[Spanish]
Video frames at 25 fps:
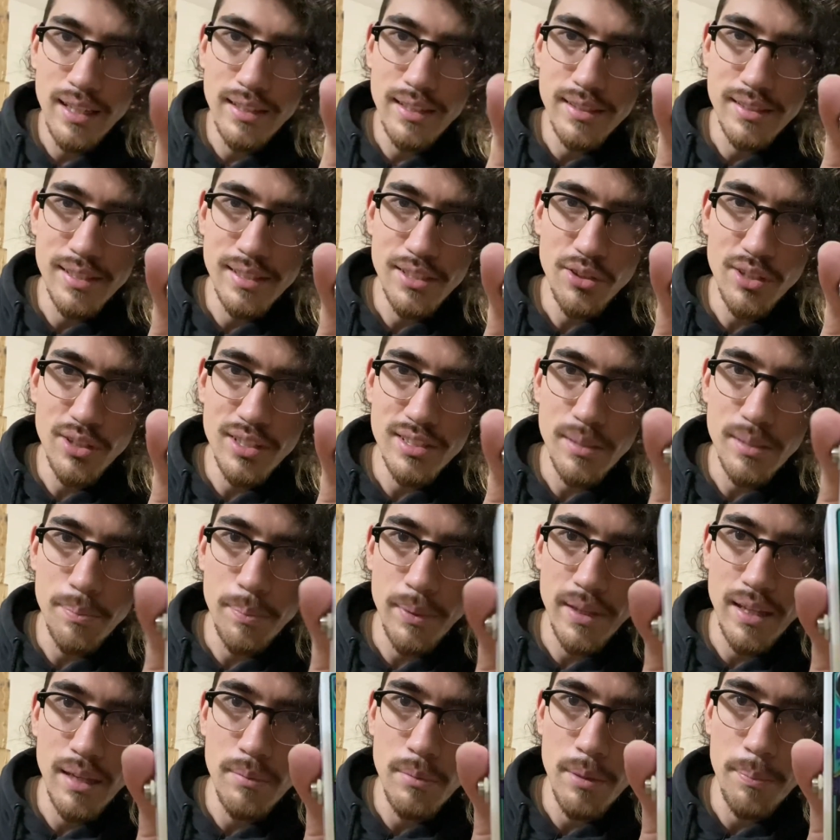El diseño de este
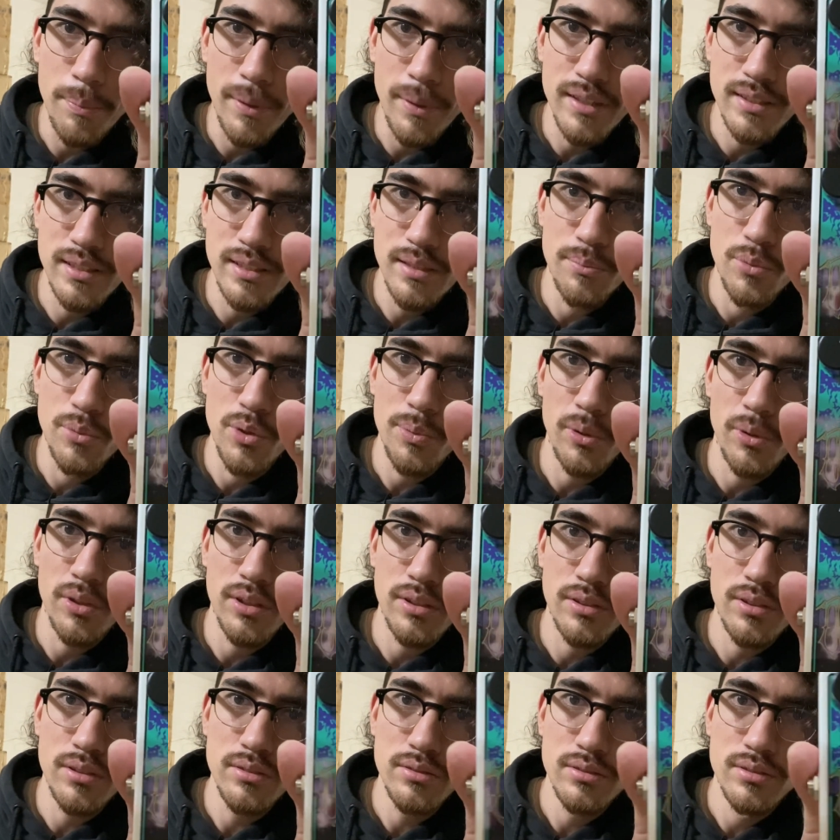pedal me parece muy
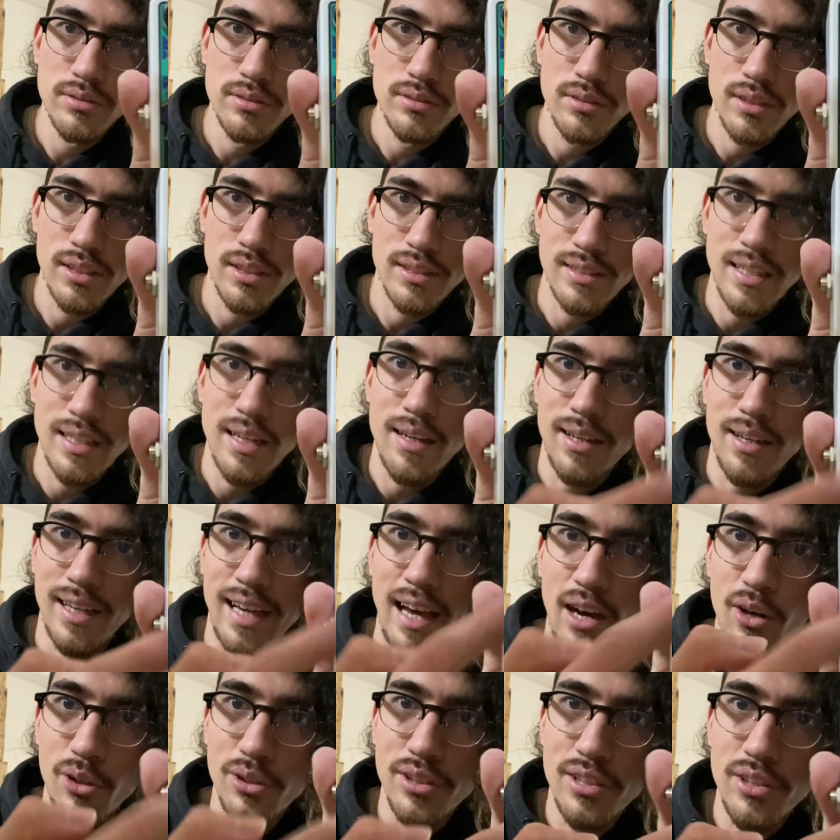bonito. Está
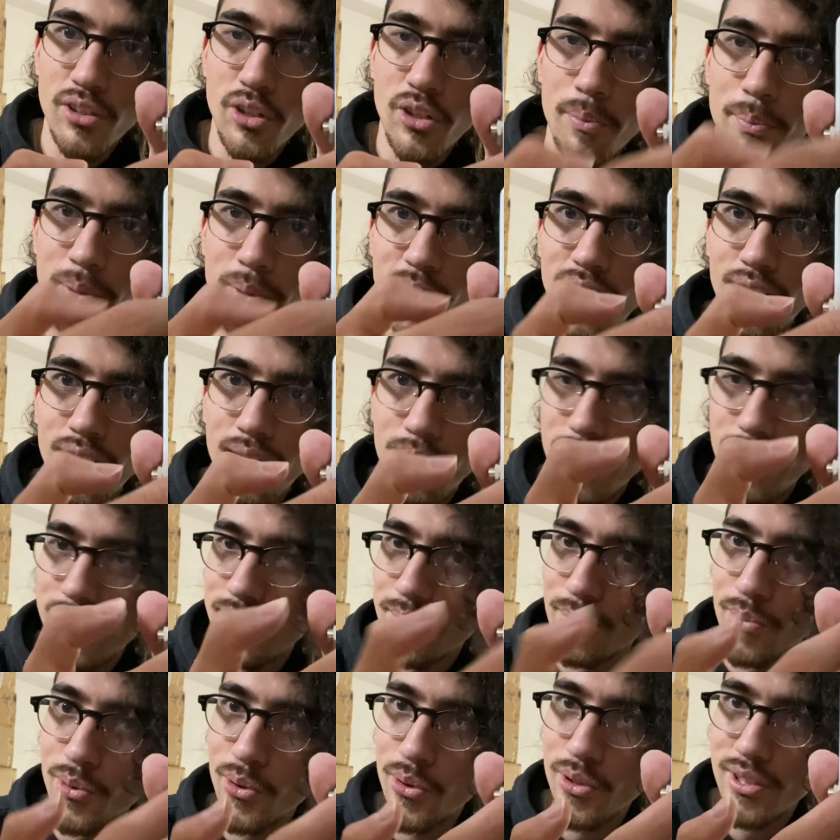caótico, pero a la vez
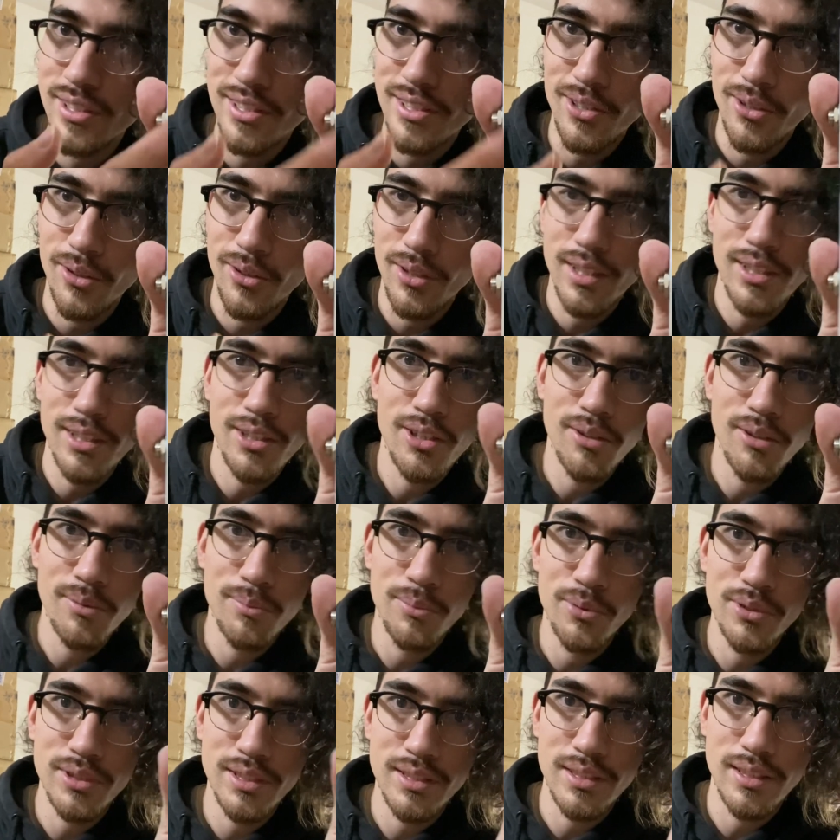muy psicodélico,
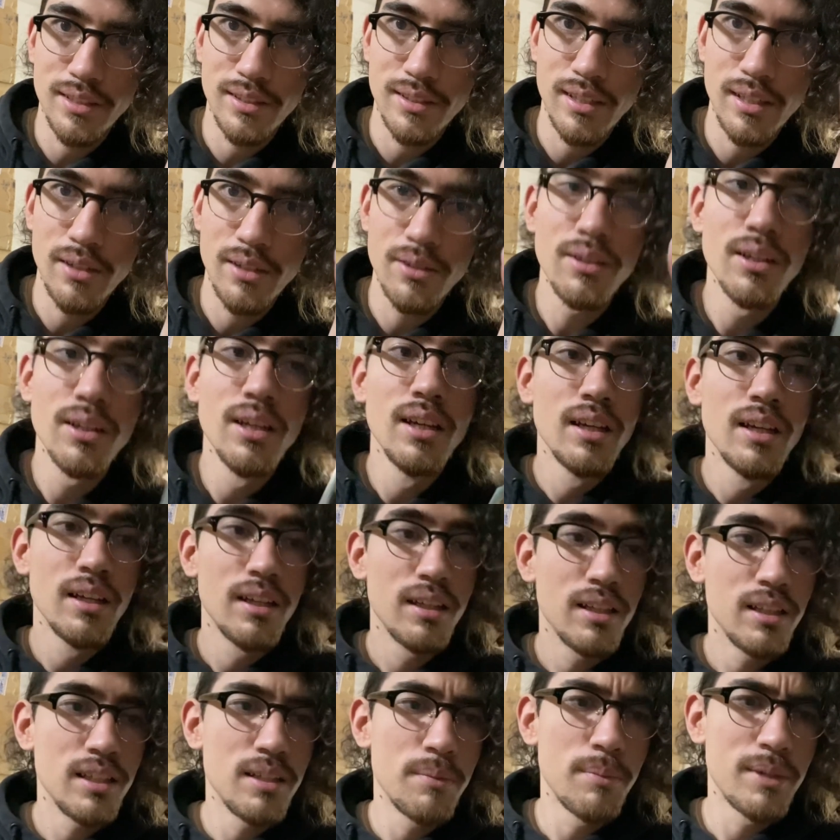muy sesentero.
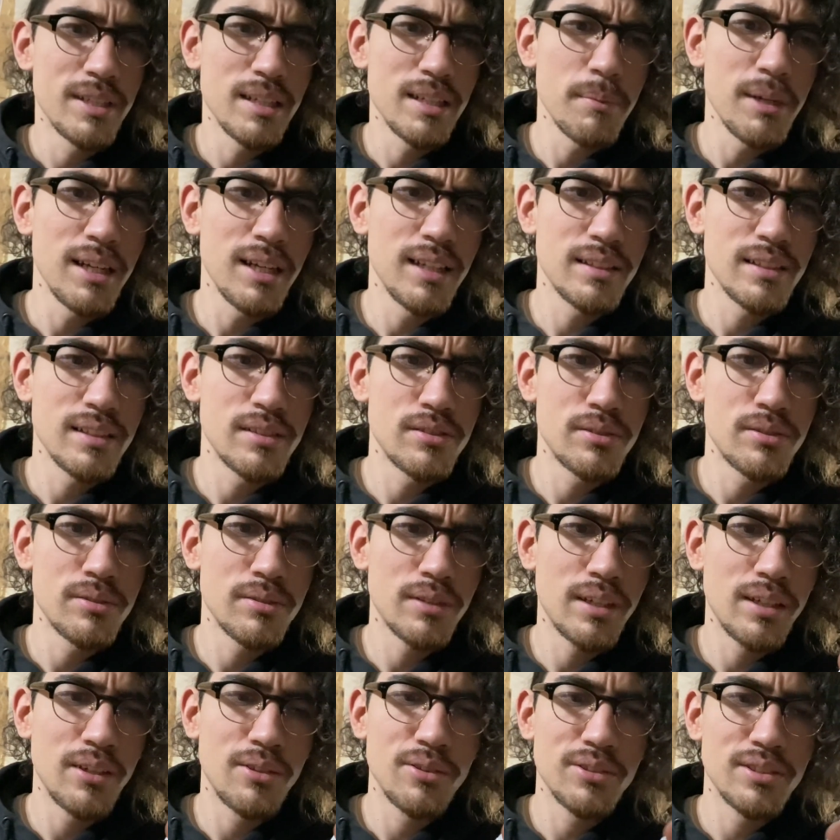Y me llama la atención
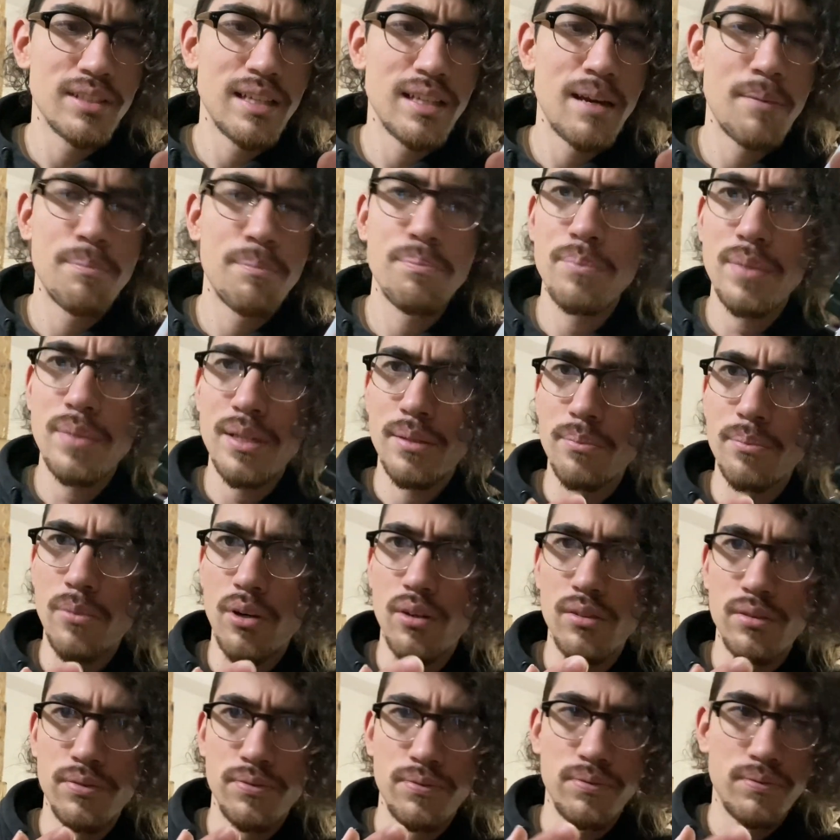que no sea Big
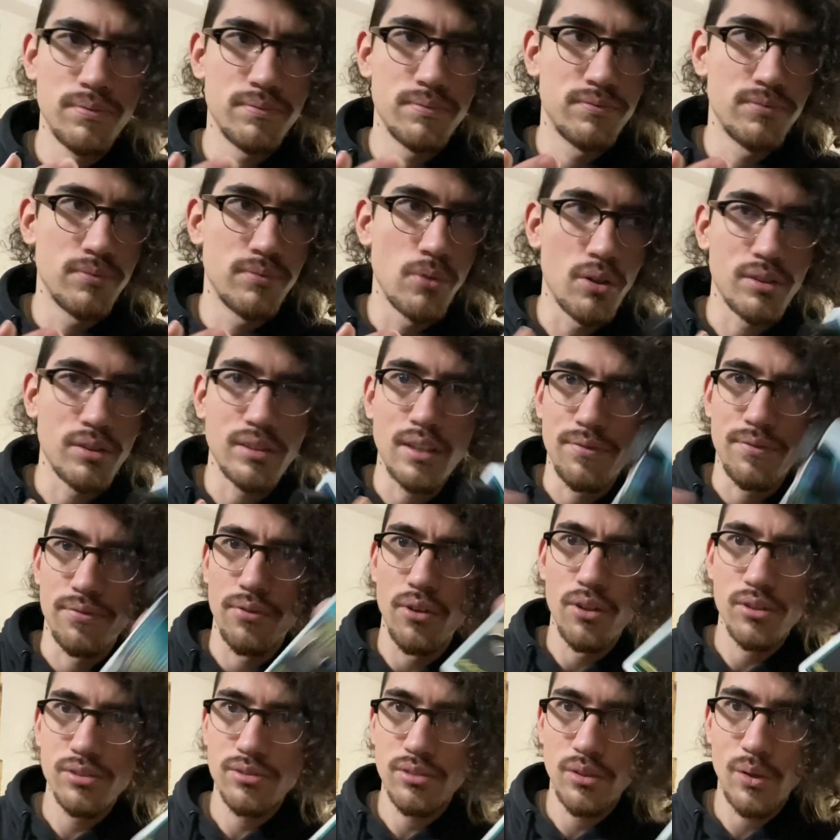Muff
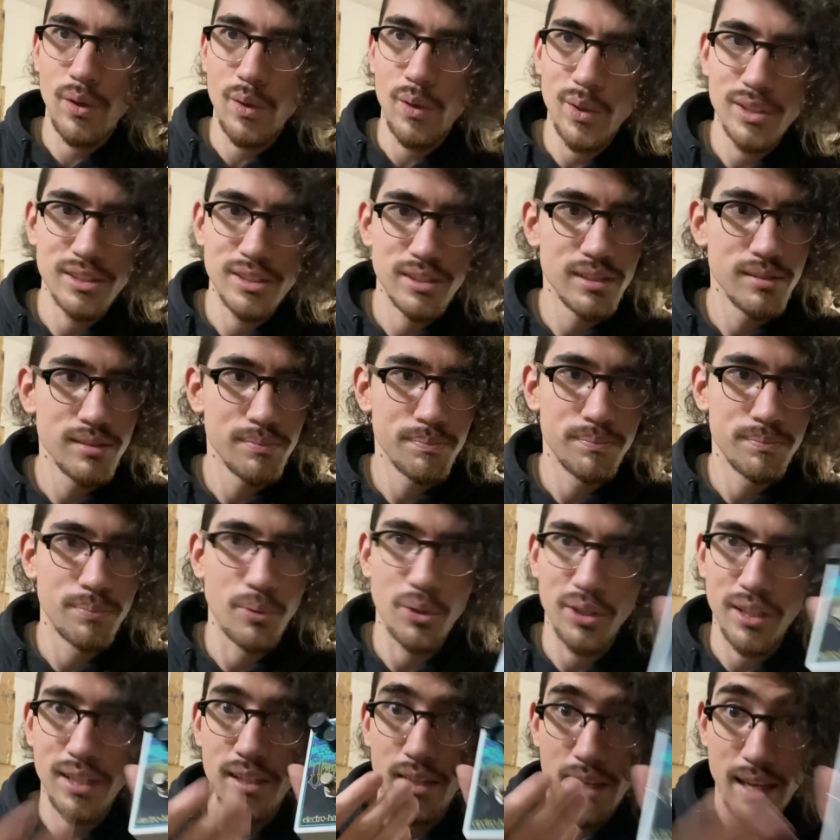Octafoss o algo así,
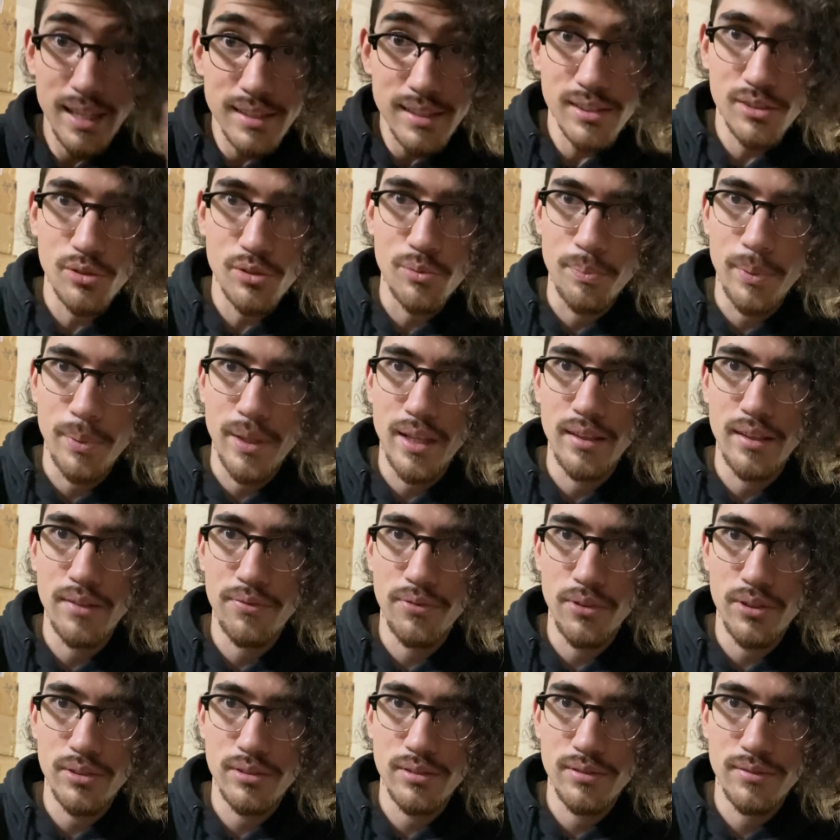porque este es un pedal de
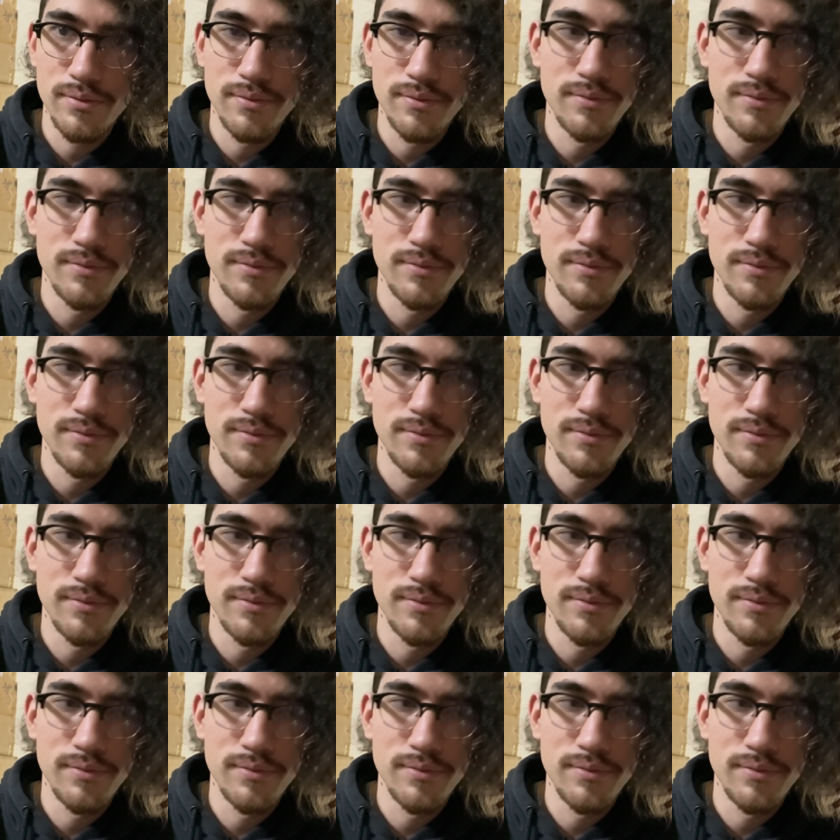Foss.